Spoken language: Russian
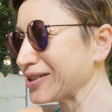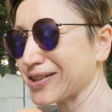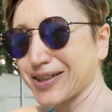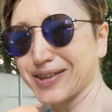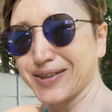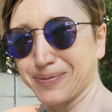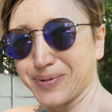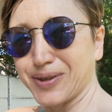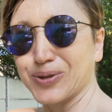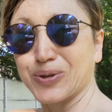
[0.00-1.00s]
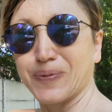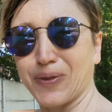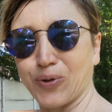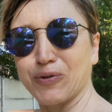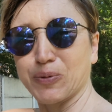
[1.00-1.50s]
четыре стороны
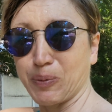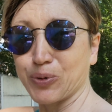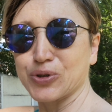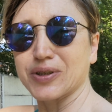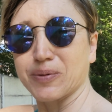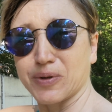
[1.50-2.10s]
Паркинсона. Кого-то попроще,